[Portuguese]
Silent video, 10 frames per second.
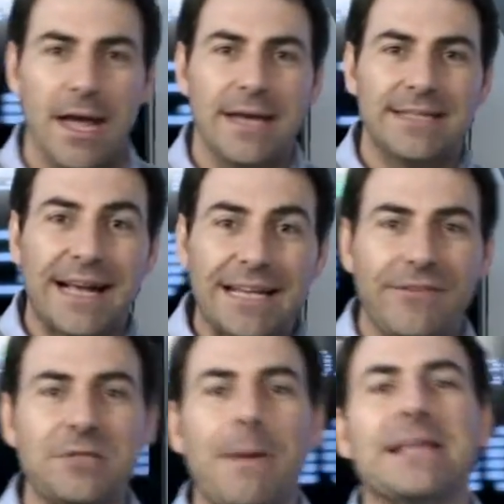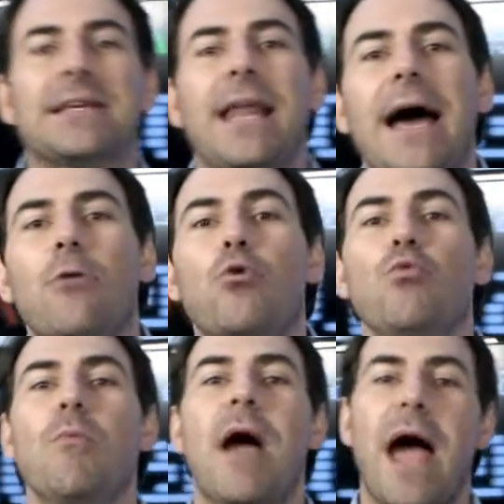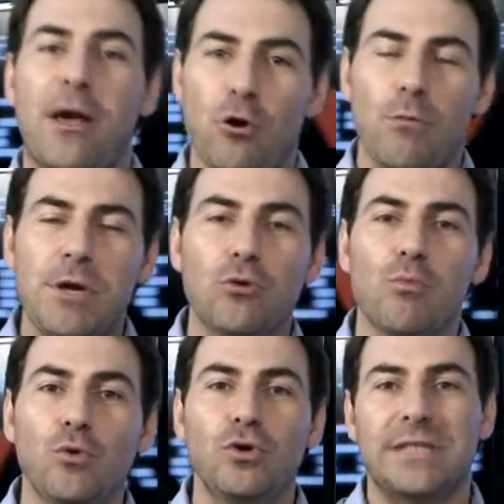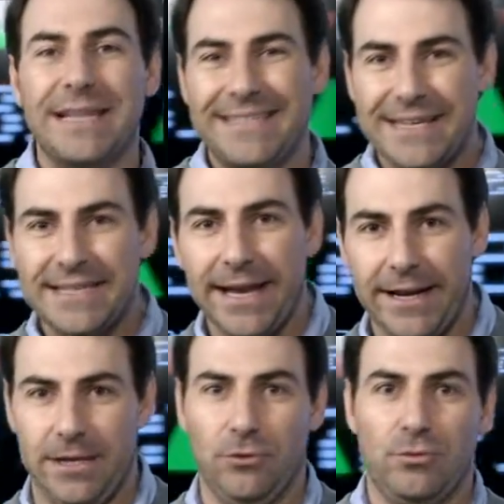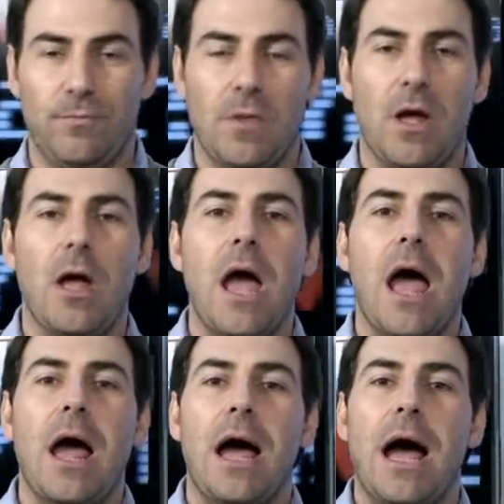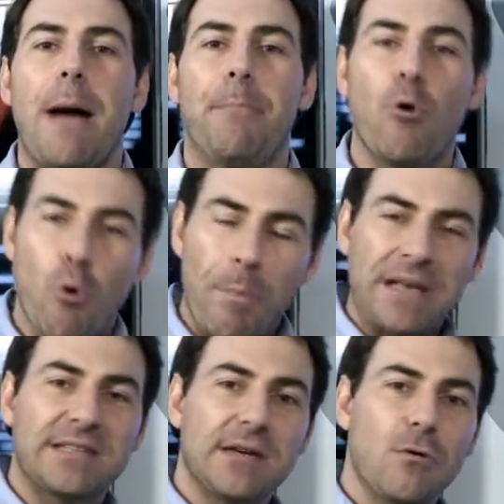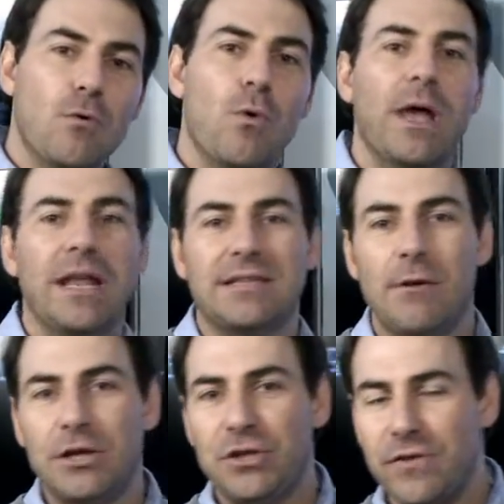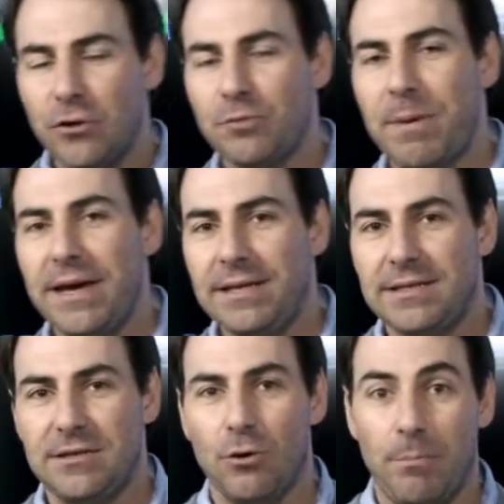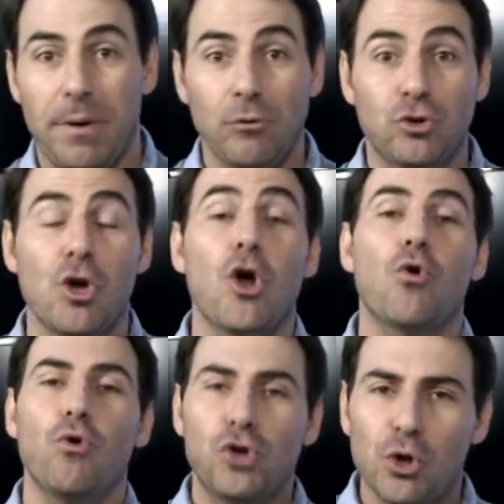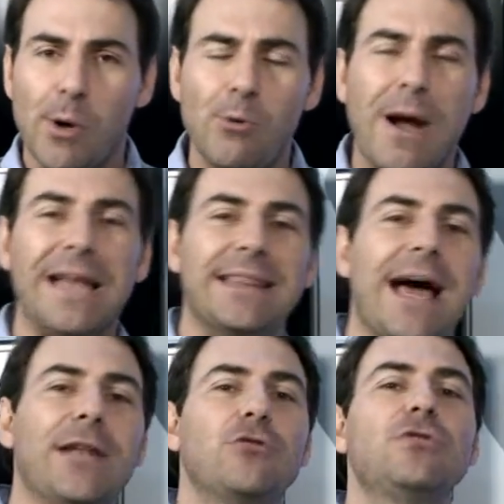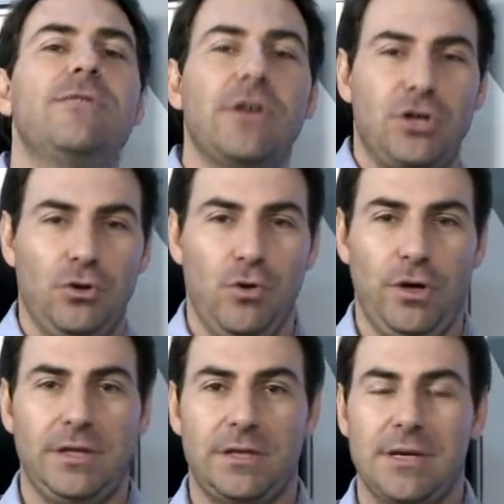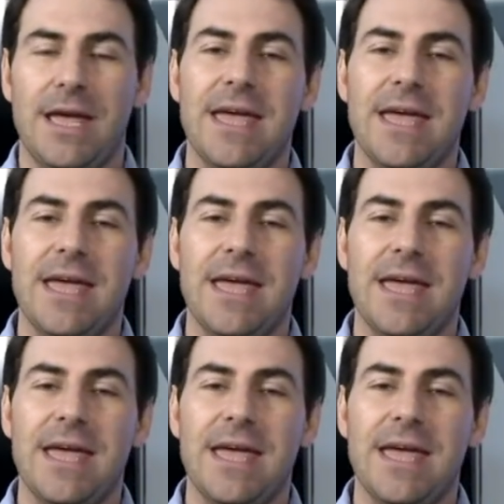Está cada vez mais claro que a economia do mundo está desacelerando. A preocupação com relação à dívida dos países europeus continua no radar dos investidores.